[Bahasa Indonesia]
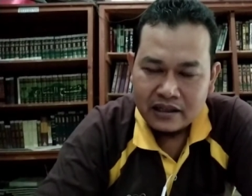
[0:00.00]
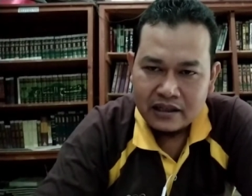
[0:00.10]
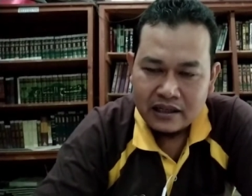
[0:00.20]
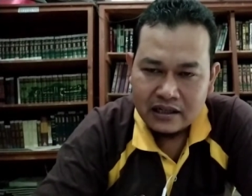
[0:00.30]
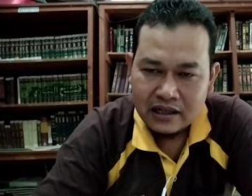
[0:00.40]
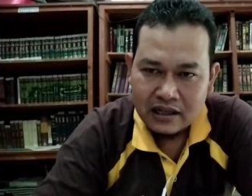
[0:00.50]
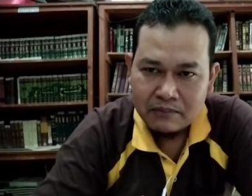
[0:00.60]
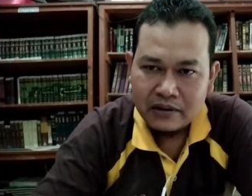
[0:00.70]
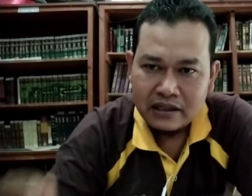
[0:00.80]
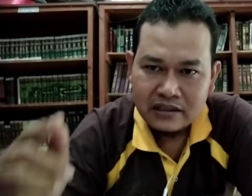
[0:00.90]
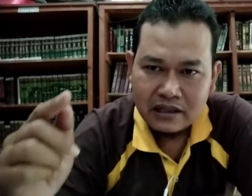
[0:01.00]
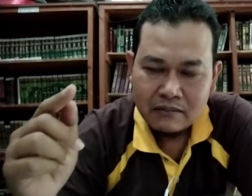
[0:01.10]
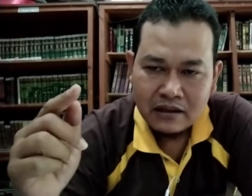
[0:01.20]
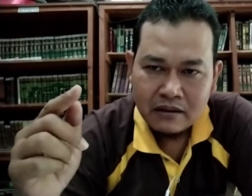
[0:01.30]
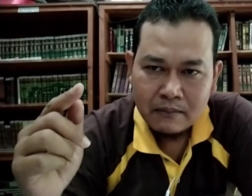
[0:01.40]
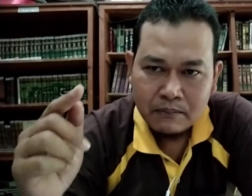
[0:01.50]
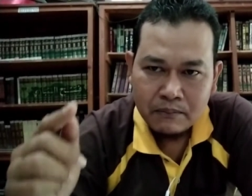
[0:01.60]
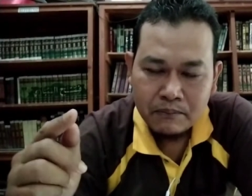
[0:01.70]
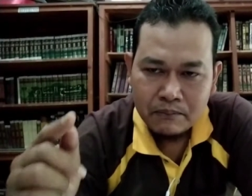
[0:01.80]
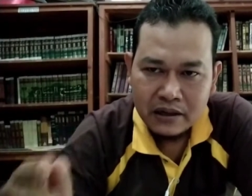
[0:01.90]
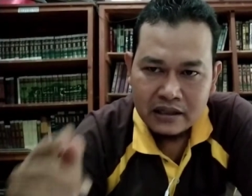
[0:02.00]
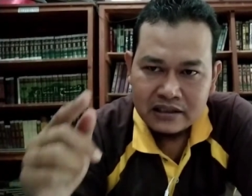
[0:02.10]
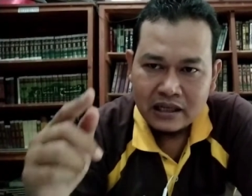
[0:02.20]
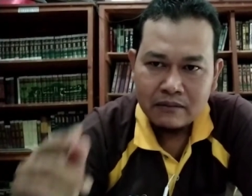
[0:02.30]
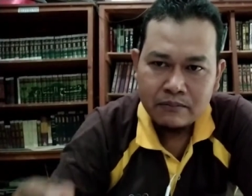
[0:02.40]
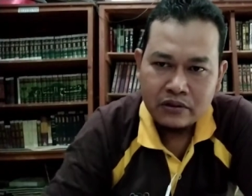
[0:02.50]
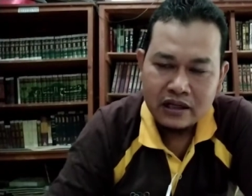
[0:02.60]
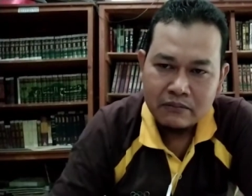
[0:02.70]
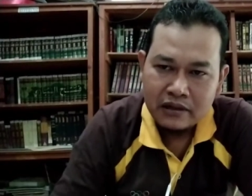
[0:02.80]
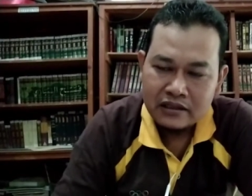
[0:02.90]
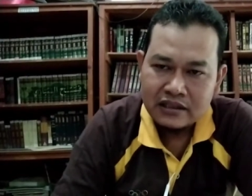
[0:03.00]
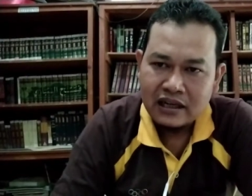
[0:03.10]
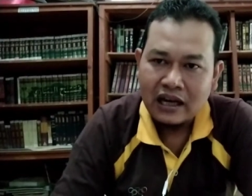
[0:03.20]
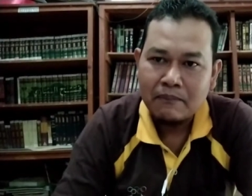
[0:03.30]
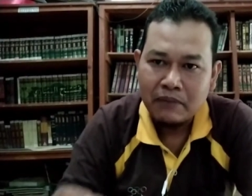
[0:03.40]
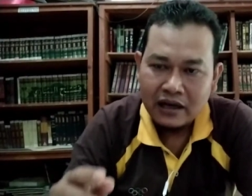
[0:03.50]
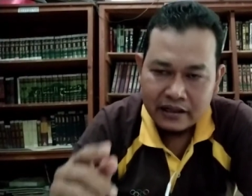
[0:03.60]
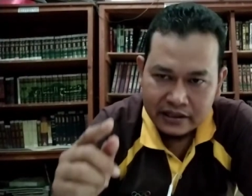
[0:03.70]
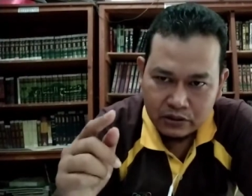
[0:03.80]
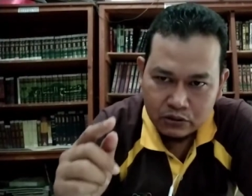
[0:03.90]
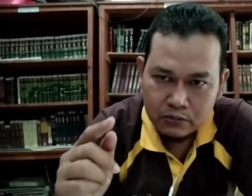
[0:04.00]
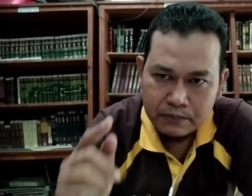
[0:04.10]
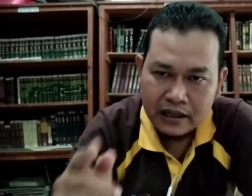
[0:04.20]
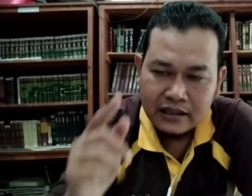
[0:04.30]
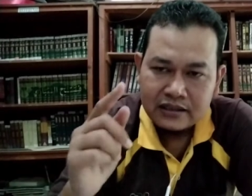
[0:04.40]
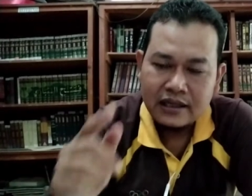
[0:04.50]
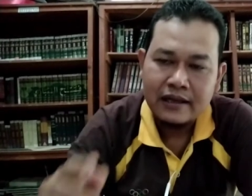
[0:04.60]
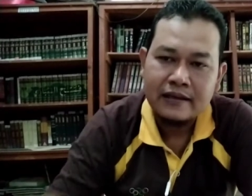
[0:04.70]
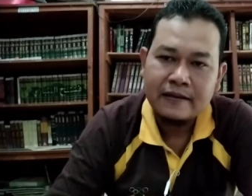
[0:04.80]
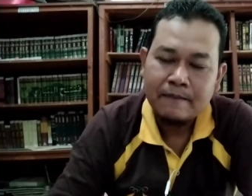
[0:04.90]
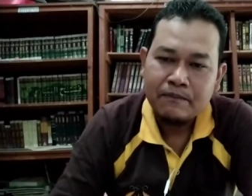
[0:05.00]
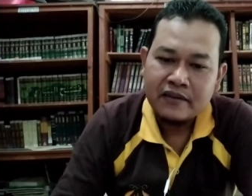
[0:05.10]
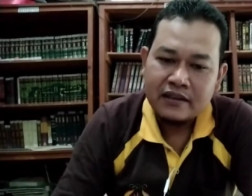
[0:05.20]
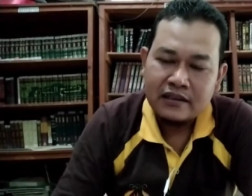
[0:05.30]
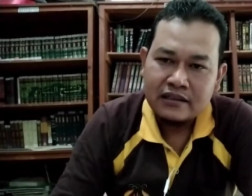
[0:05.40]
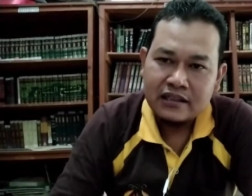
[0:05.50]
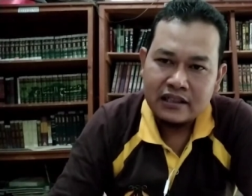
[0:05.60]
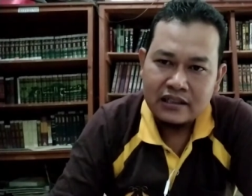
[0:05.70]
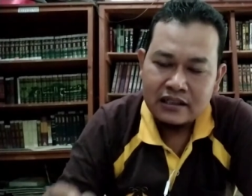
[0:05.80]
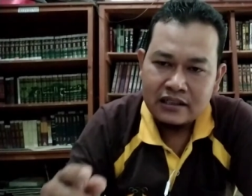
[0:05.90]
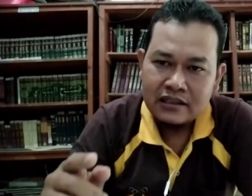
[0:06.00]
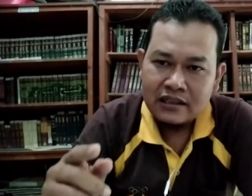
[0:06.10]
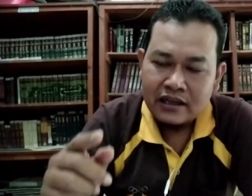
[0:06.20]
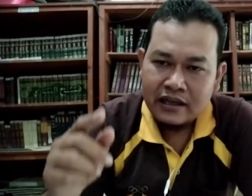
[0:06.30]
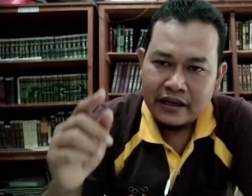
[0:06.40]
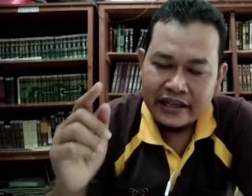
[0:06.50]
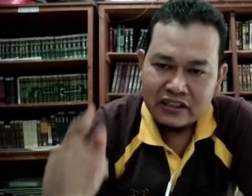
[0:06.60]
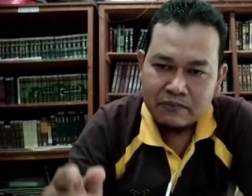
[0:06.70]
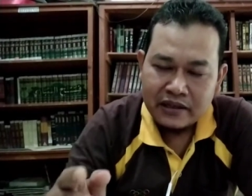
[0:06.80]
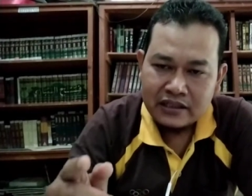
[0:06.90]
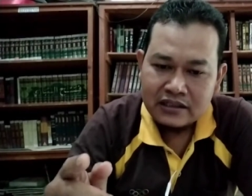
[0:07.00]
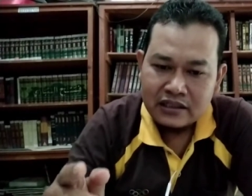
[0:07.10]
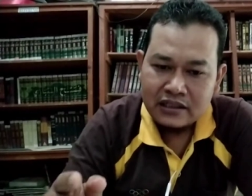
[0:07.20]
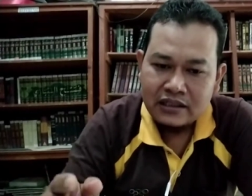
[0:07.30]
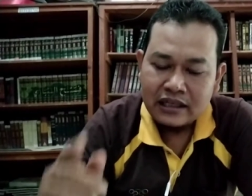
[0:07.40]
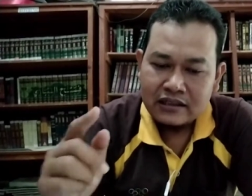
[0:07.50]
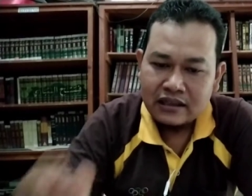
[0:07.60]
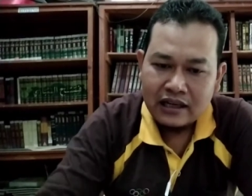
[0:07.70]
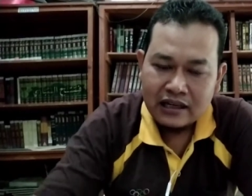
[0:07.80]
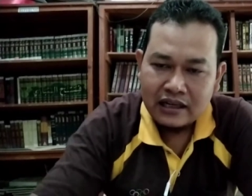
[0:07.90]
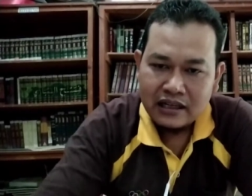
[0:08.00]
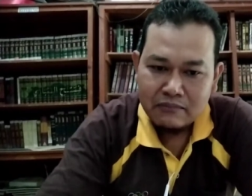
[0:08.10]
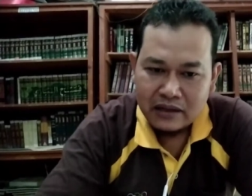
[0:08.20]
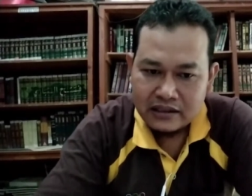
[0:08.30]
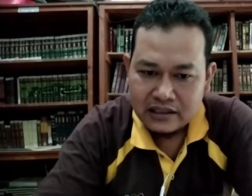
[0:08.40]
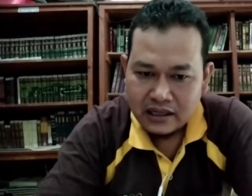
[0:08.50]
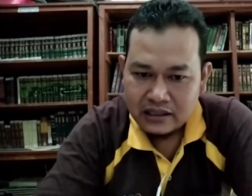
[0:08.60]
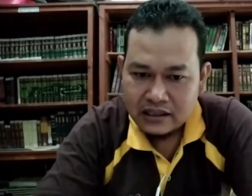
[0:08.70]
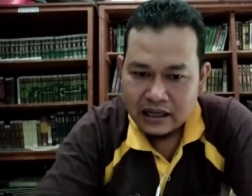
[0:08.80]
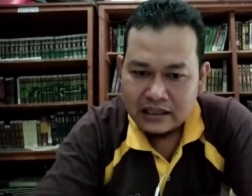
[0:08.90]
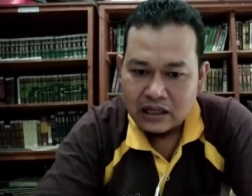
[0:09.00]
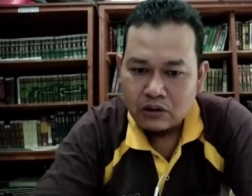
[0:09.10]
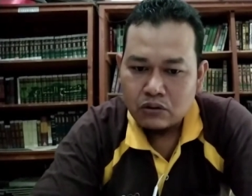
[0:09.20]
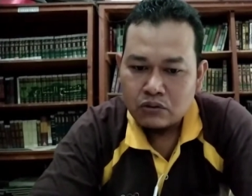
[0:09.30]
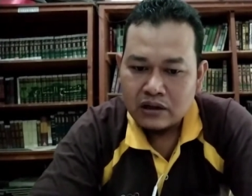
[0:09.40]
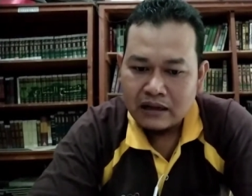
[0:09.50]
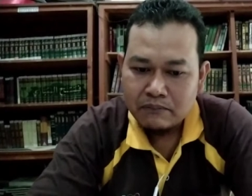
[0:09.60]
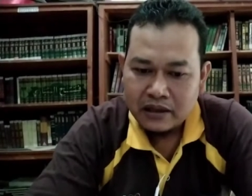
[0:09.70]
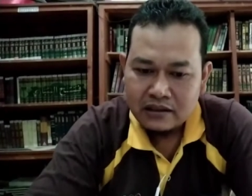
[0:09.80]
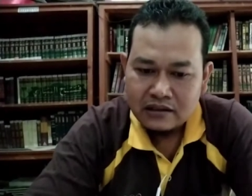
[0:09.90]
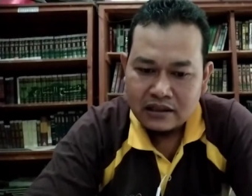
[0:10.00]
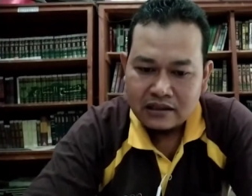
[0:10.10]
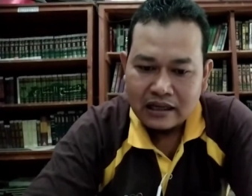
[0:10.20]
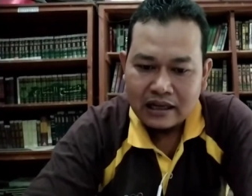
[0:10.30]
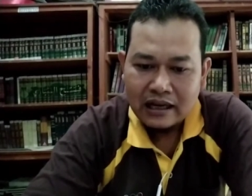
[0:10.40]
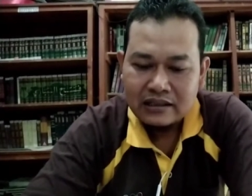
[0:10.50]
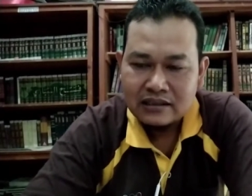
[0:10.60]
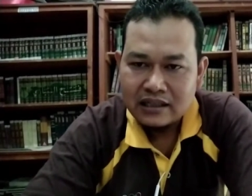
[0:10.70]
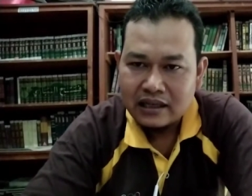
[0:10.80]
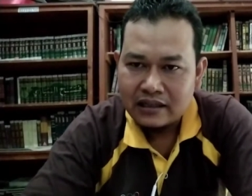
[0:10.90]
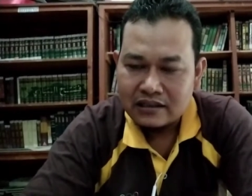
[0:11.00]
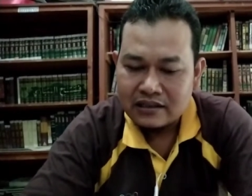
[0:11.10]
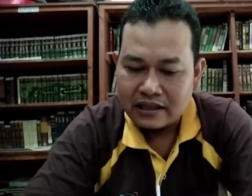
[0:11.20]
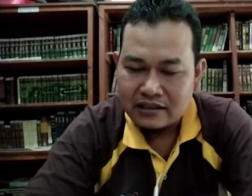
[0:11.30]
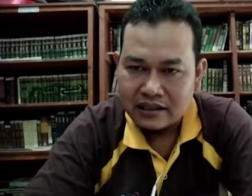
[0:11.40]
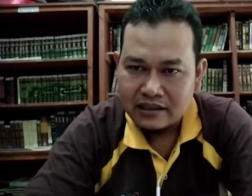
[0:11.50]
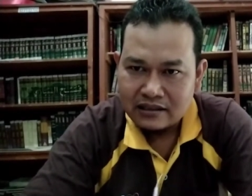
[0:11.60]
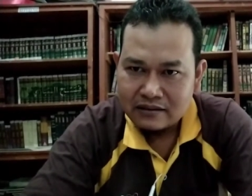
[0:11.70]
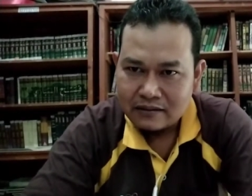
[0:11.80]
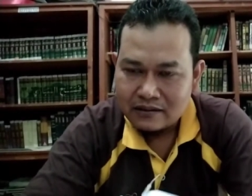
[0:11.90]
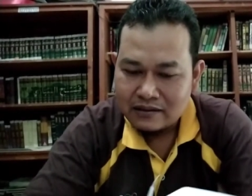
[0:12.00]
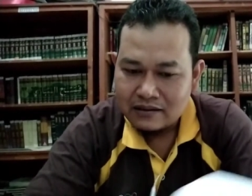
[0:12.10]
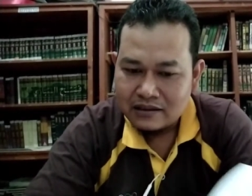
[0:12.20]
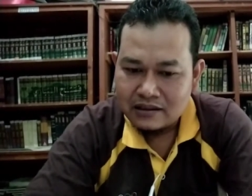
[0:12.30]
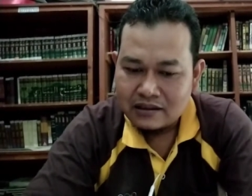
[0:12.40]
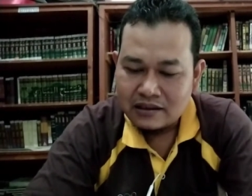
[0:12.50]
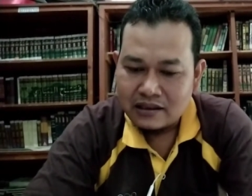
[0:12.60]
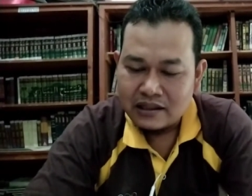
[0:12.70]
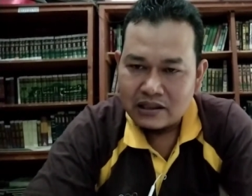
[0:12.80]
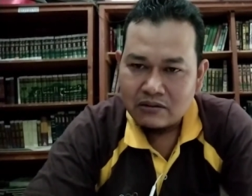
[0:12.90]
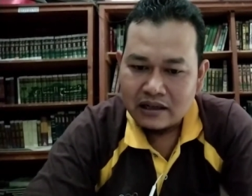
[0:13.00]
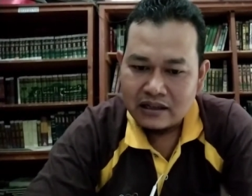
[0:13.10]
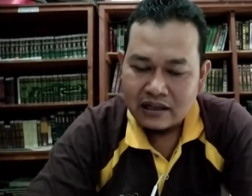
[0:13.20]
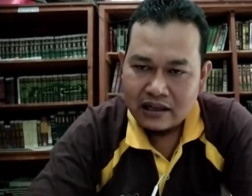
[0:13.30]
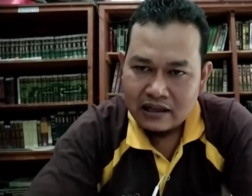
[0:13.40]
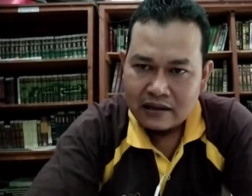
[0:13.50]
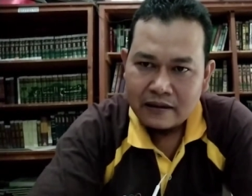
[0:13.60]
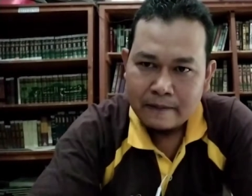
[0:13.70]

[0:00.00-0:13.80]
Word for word: ini adalah belajar bahasa bukan belajar apa itu bahasa jadi ekspresi yang telah kalian pelajari atau ungkapan tentang asking and understanding itu adalah